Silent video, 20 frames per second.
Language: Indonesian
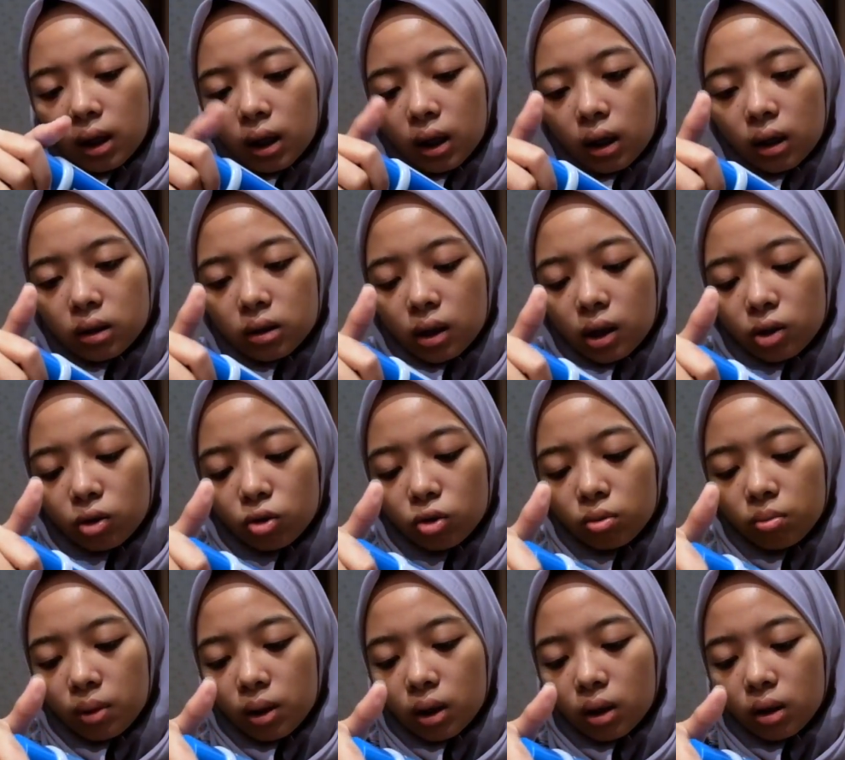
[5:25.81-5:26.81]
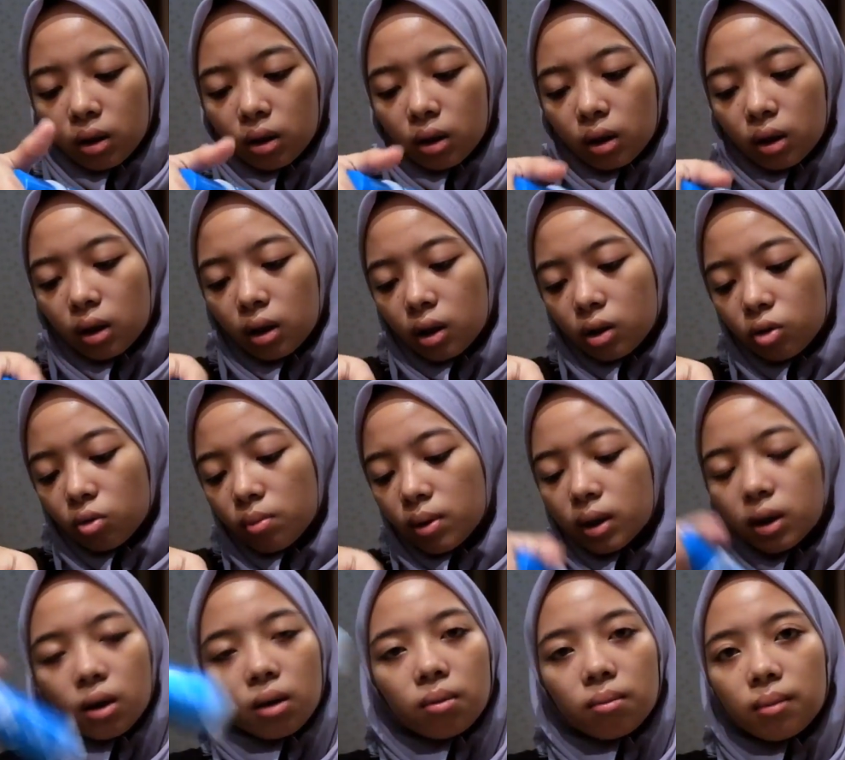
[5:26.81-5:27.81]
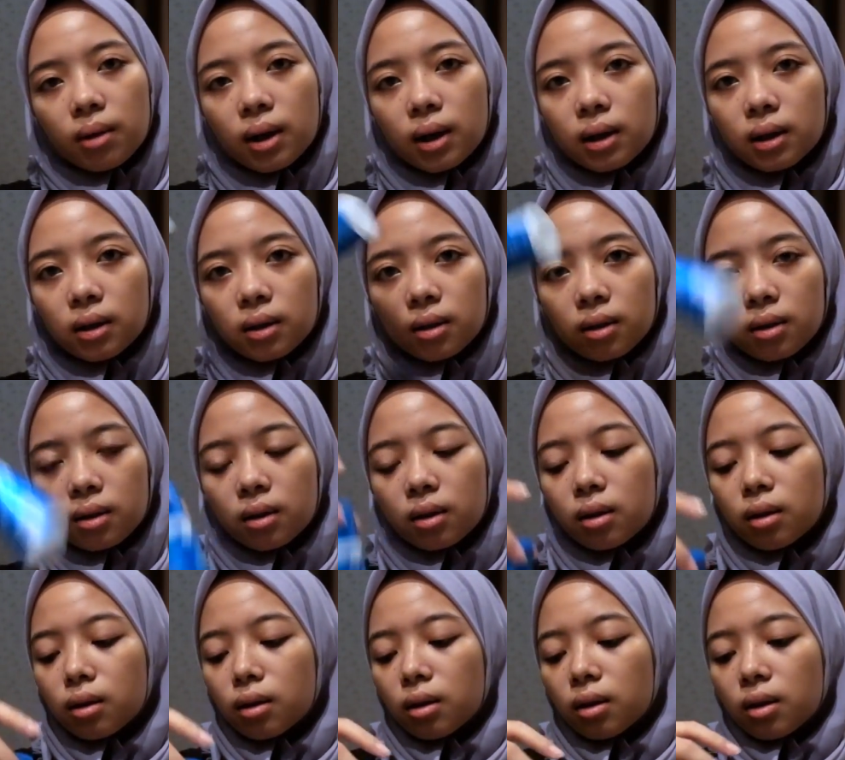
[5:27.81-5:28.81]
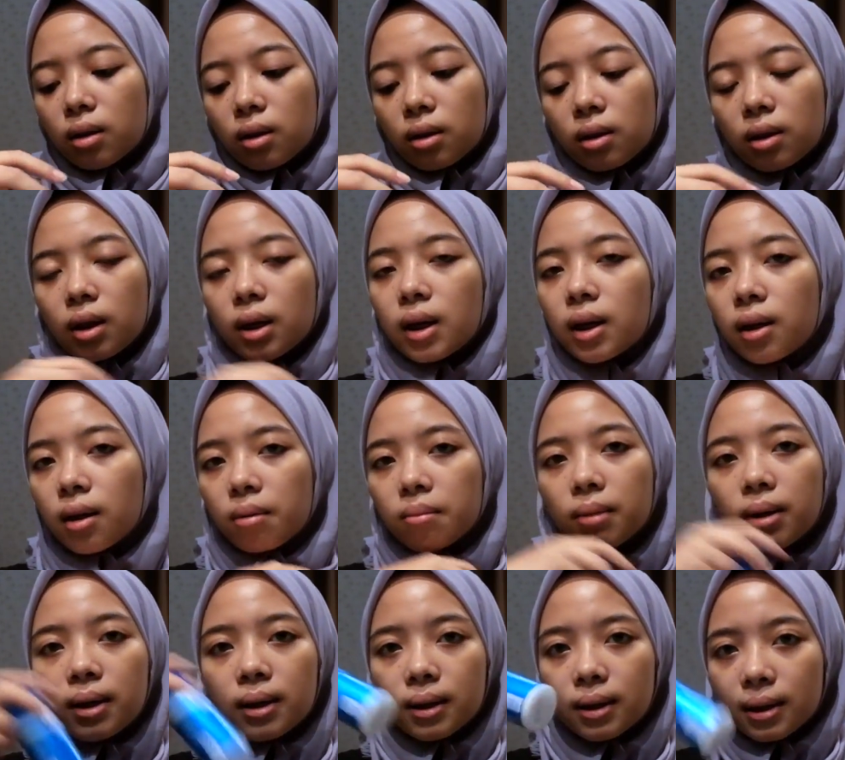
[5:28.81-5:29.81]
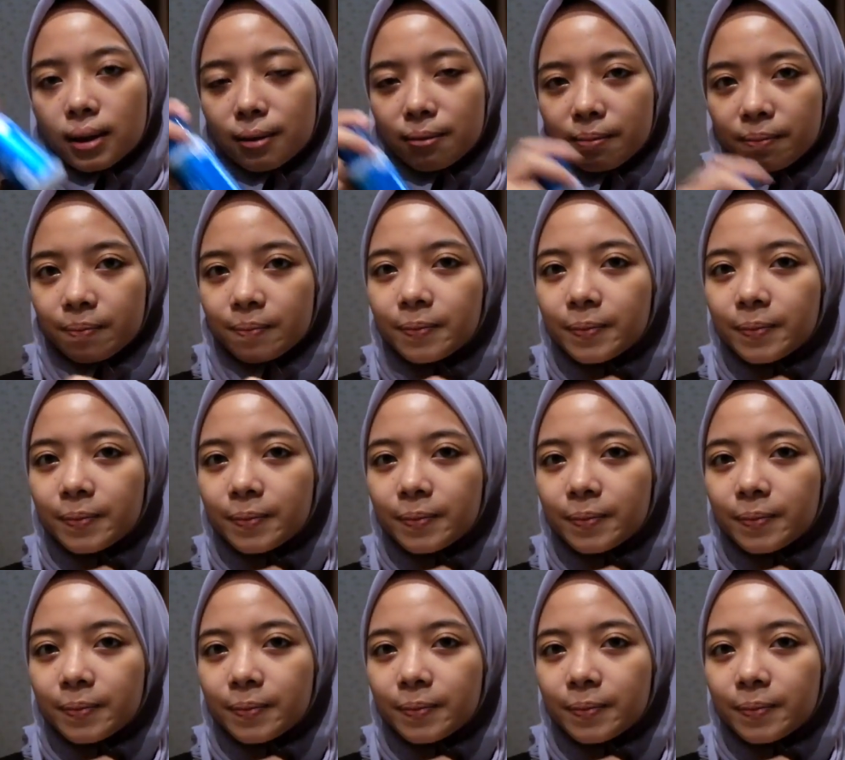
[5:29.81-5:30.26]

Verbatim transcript: ya 100 mil ini tuh banyak banget dan enak banget